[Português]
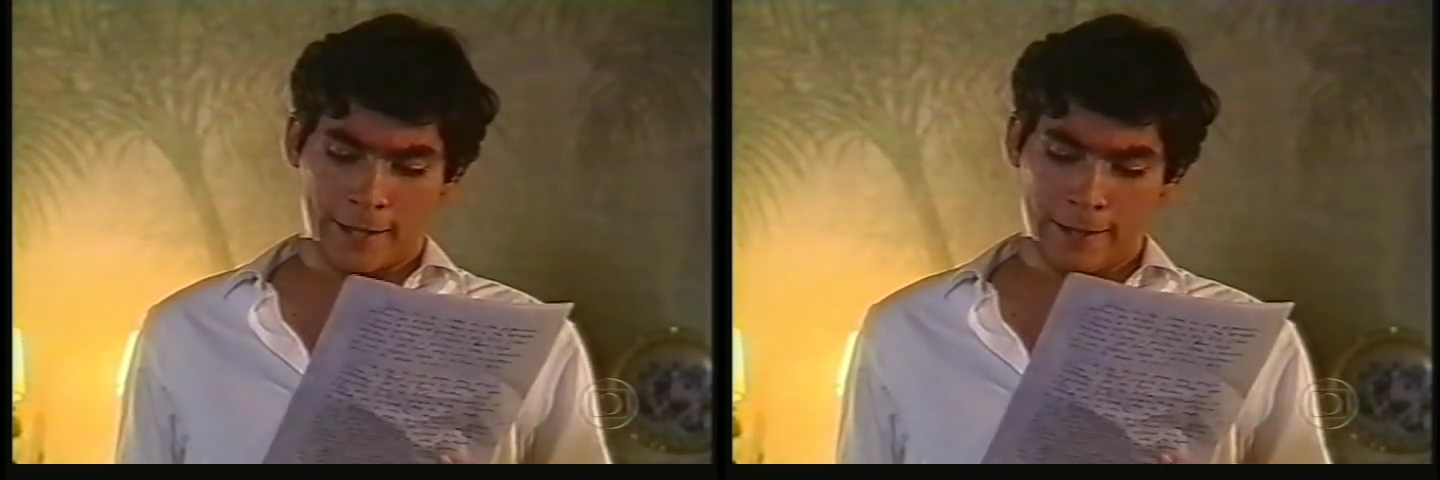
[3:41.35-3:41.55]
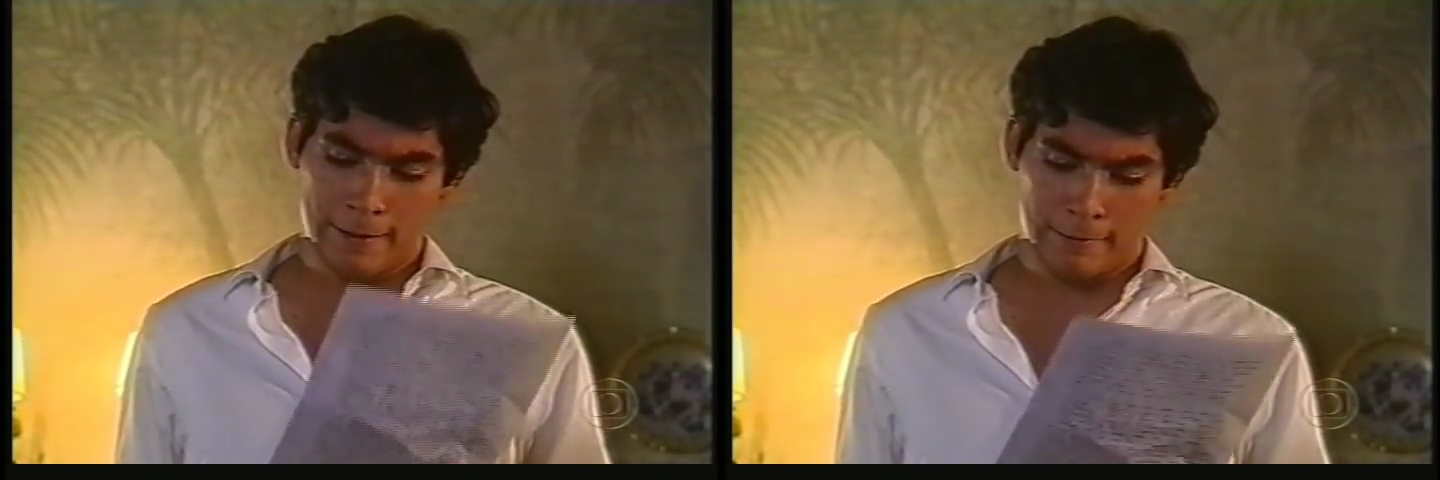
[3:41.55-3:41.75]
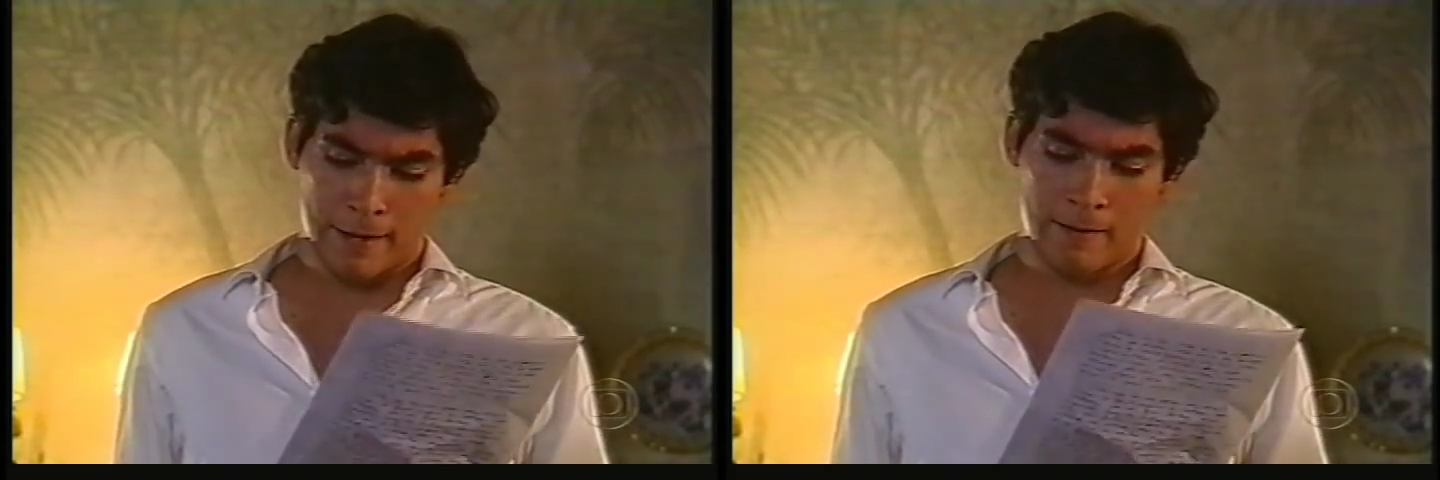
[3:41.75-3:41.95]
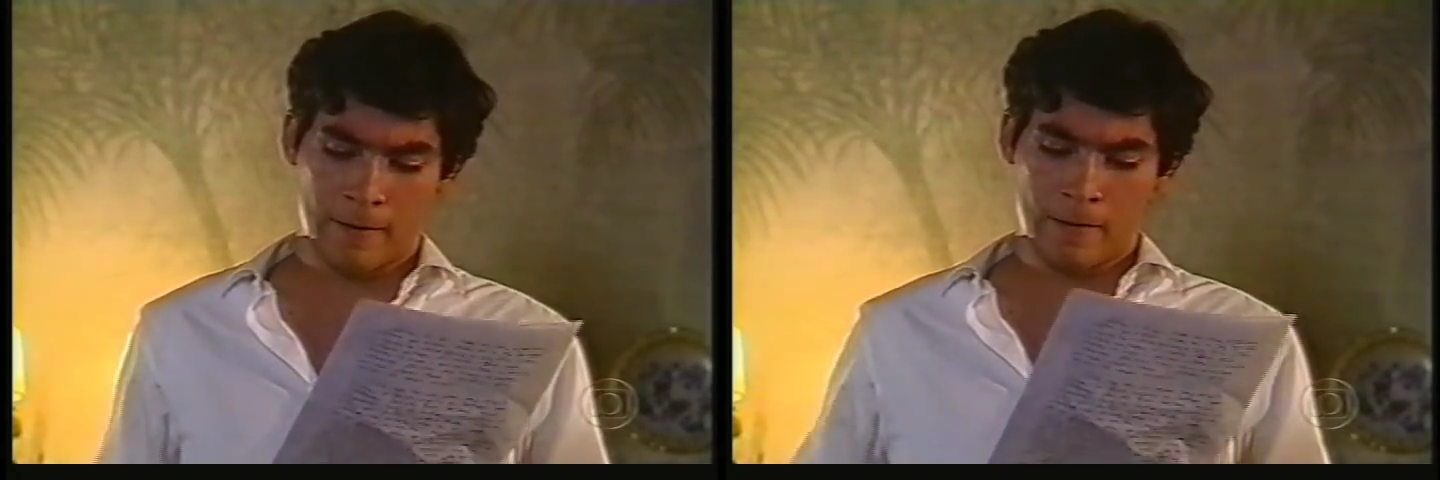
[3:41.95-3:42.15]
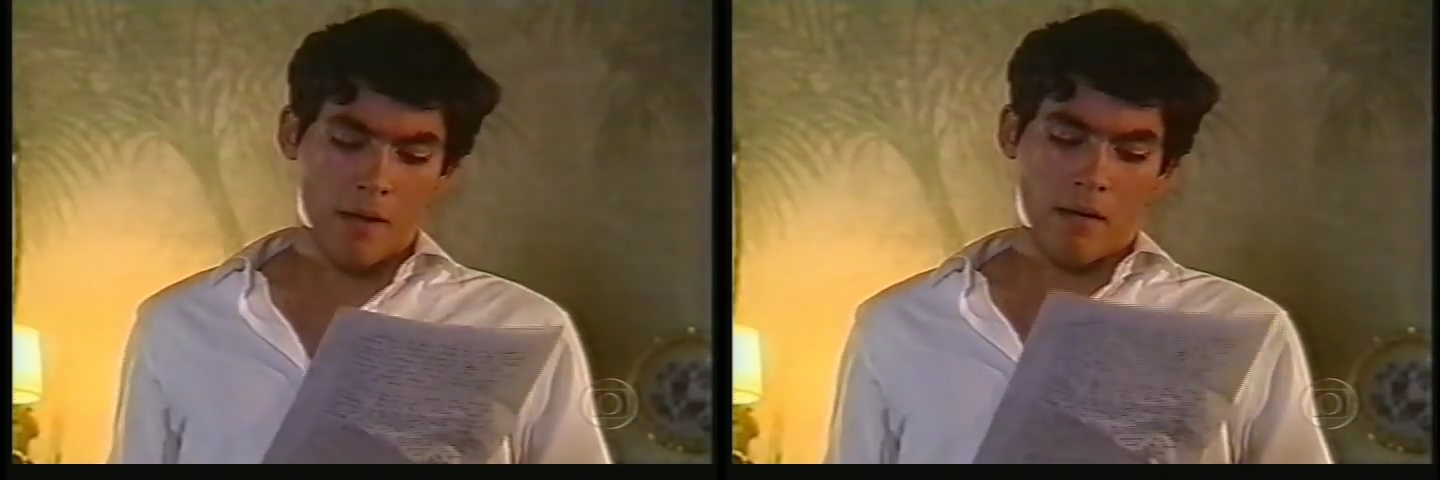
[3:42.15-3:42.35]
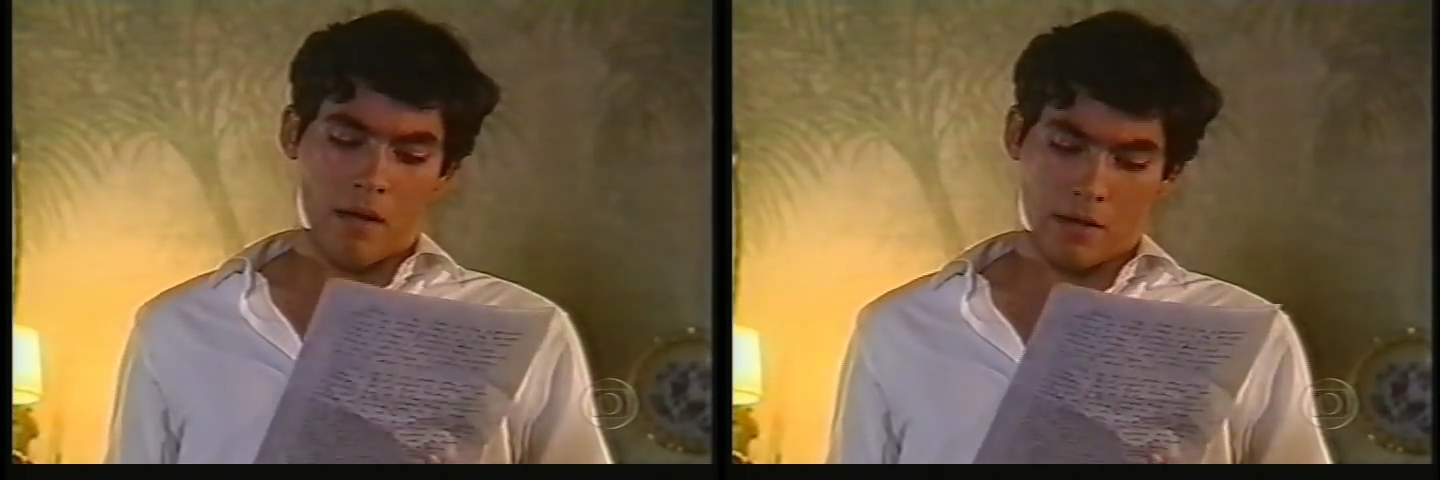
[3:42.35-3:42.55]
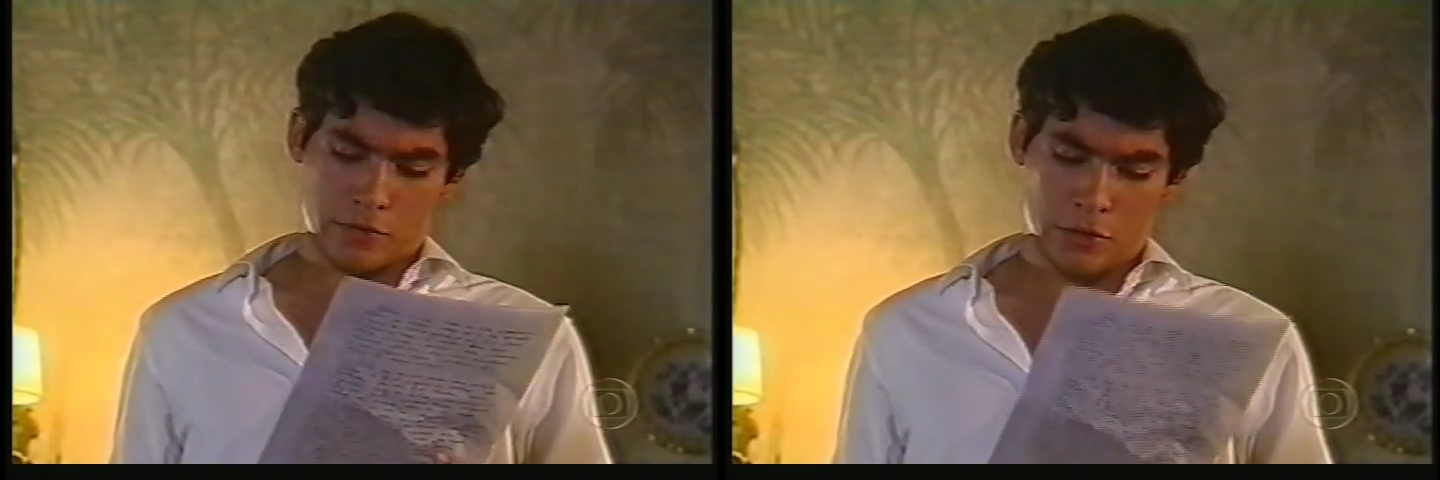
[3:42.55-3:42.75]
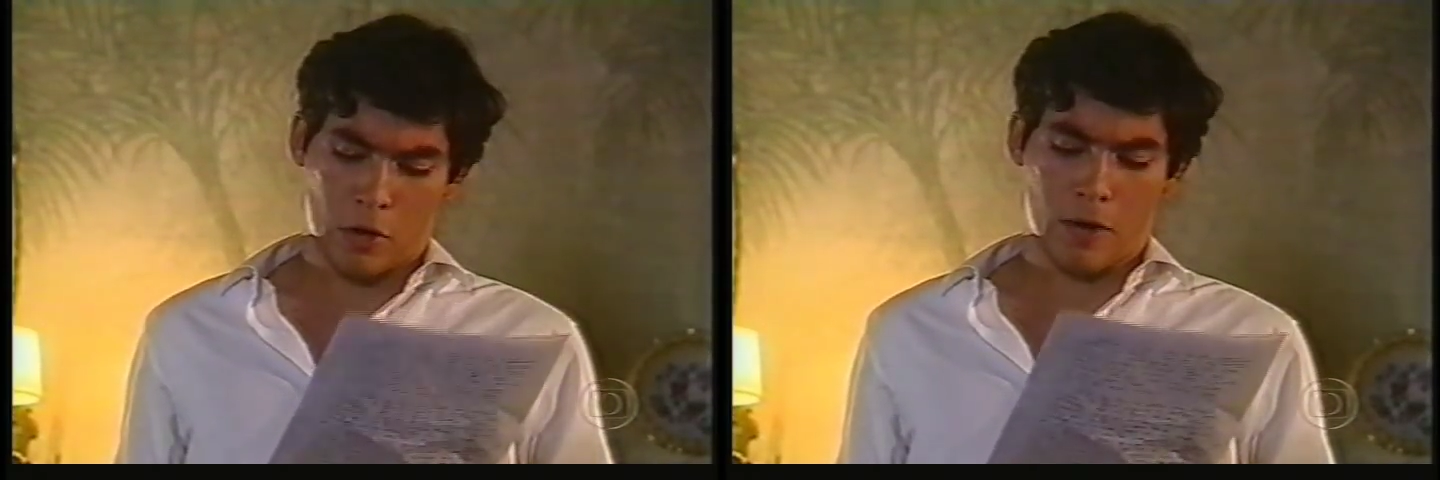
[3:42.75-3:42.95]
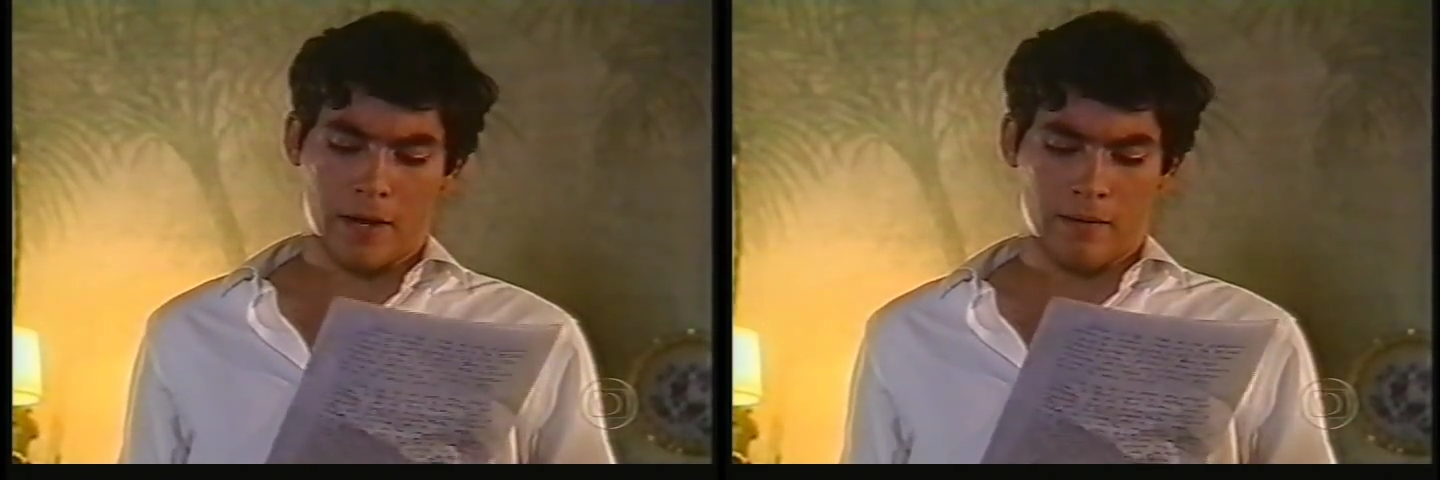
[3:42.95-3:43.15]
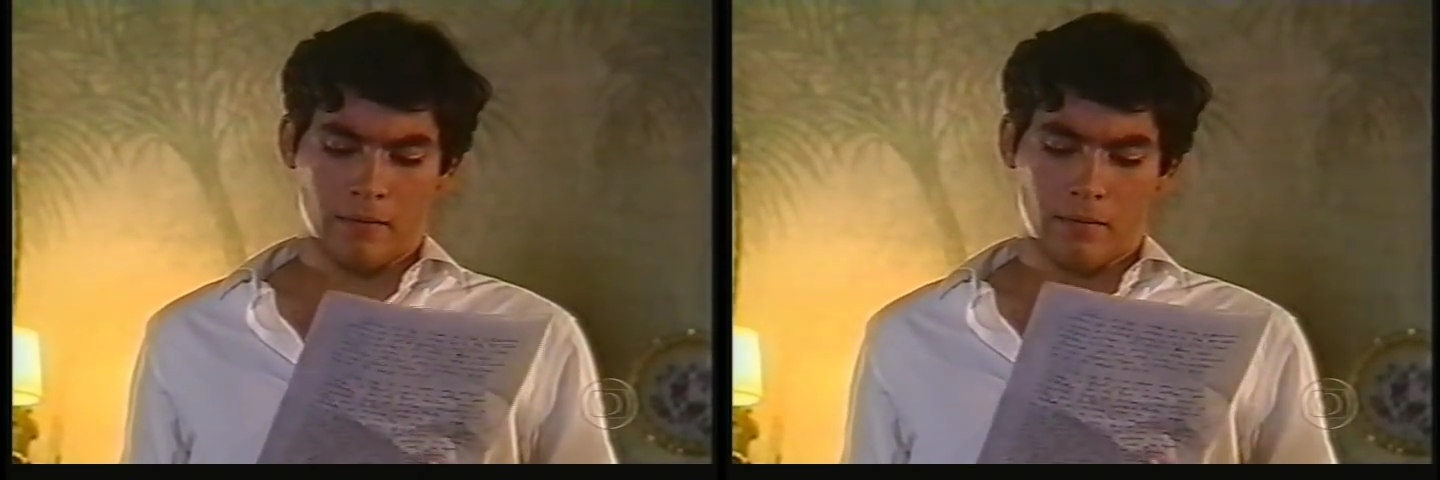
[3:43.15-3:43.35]
querida, a
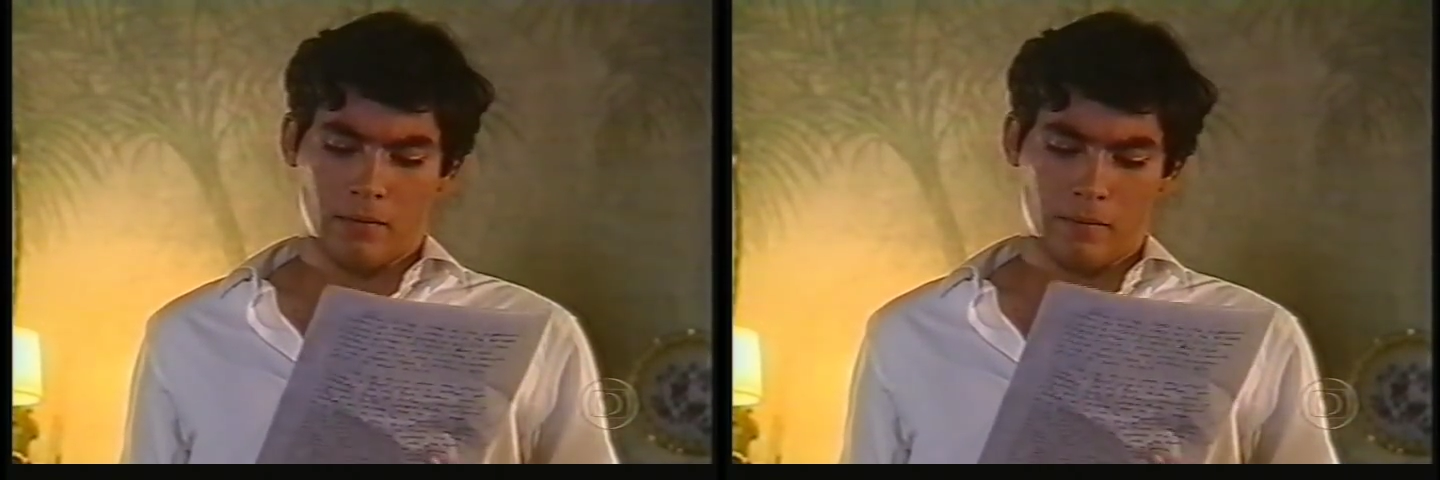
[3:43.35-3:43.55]
senhora